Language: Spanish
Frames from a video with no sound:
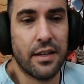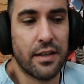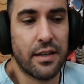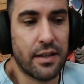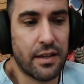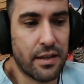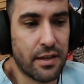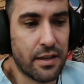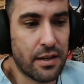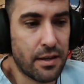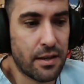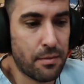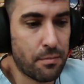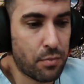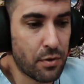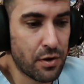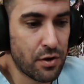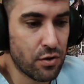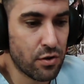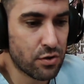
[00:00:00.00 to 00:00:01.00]
eh,
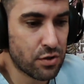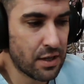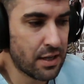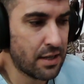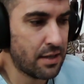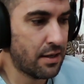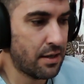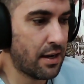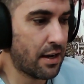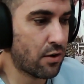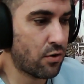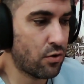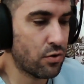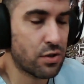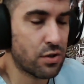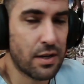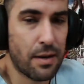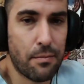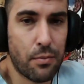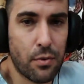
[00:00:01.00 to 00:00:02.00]
pues no sé, la
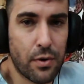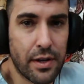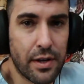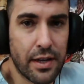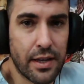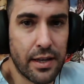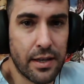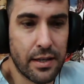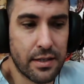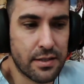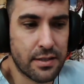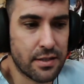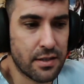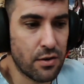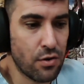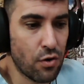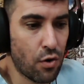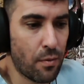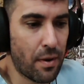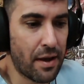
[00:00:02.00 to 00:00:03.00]
cosa pues eh,
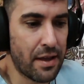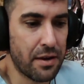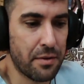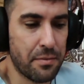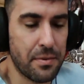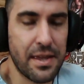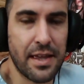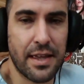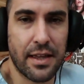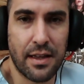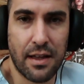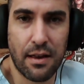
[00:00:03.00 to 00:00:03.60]
no va a ir bien.